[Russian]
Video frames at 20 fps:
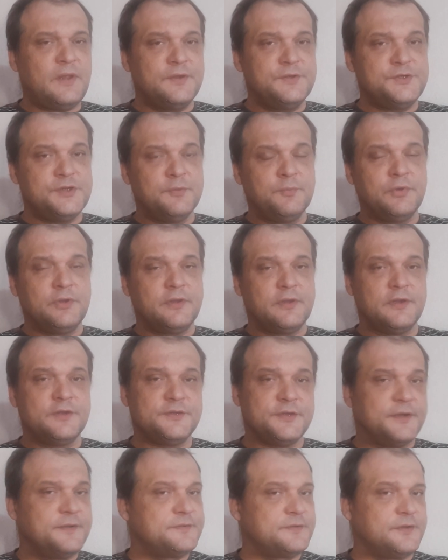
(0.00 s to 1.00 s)
чем он
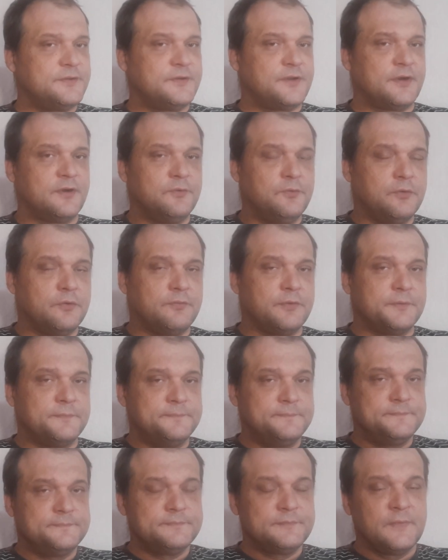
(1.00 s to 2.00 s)
отличается от дорогого?
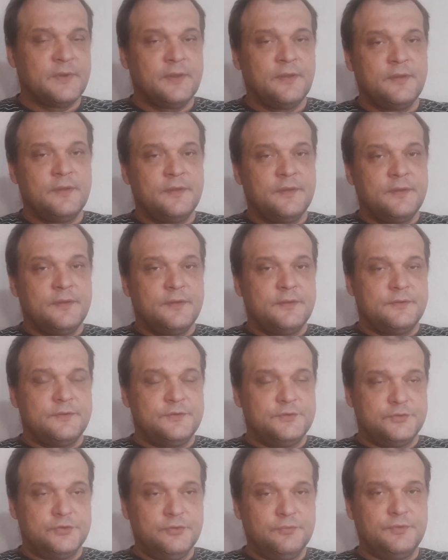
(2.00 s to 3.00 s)

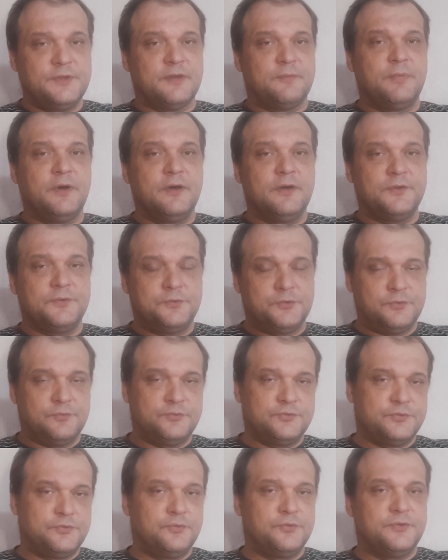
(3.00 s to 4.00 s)
Дешевый табак, который
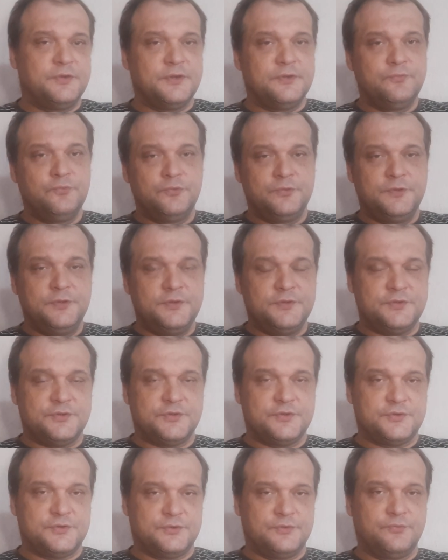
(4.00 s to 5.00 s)
вот стоит до
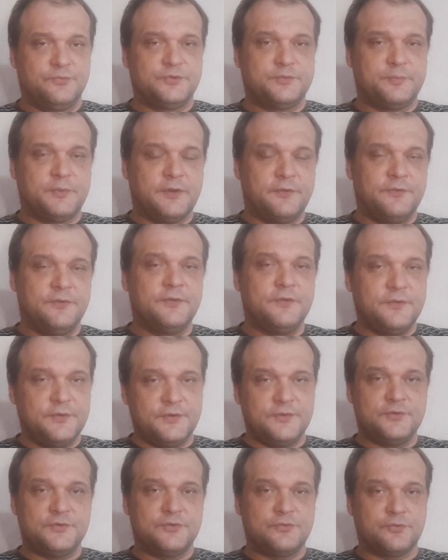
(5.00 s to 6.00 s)

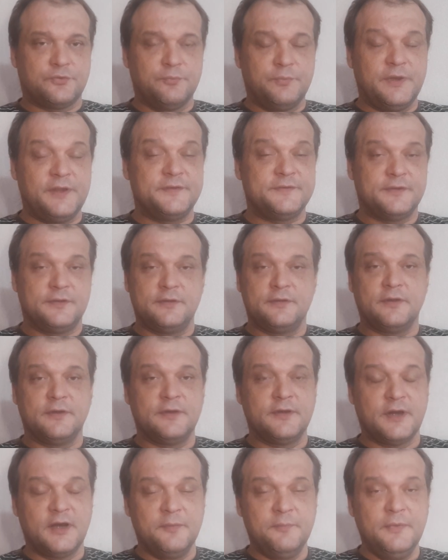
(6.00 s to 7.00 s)
2000-2500 рублей за
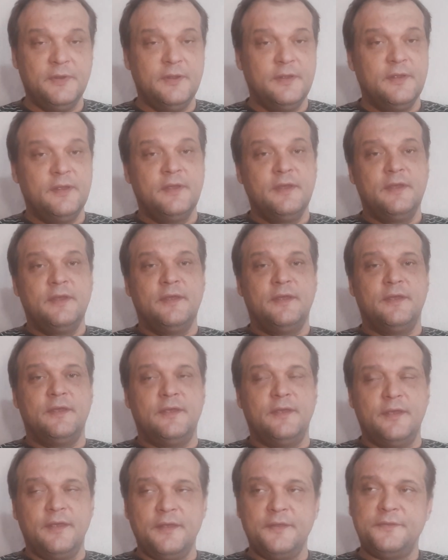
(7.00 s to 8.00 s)
килограмм,
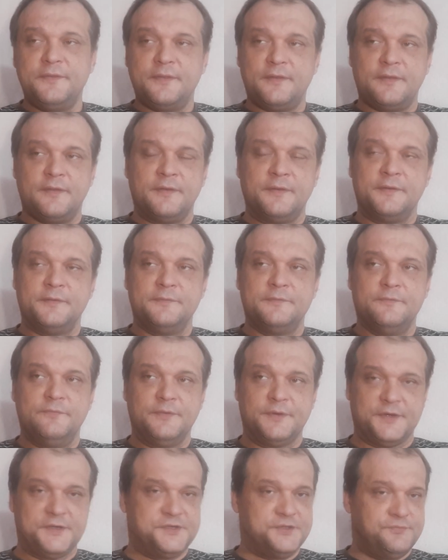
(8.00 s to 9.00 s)
это
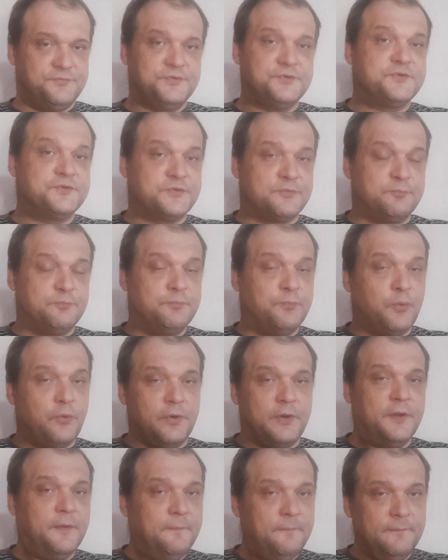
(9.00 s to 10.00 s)
выращивается
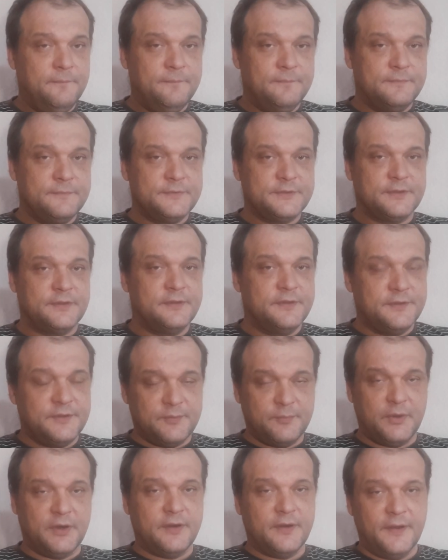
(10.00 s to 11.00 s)
поле целое
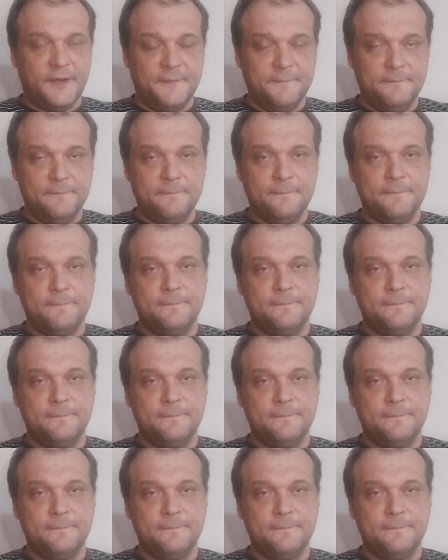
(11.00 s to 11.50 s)
табака –